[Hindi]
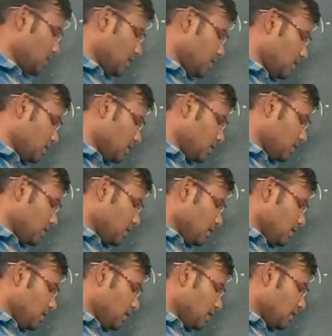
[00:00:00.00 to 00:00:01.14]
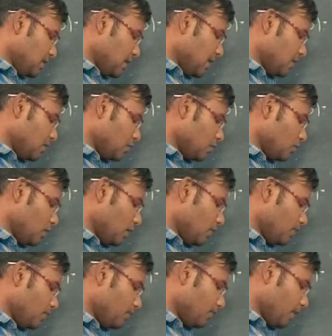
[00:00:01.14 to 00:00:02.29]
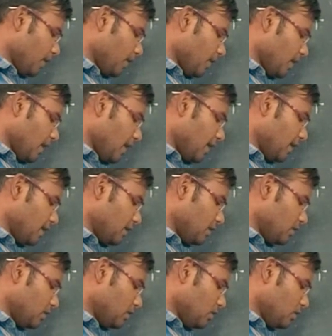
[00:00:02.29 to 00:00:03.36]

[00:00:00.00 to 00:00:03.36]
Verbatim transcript: इज टाइट टू अ पेग एट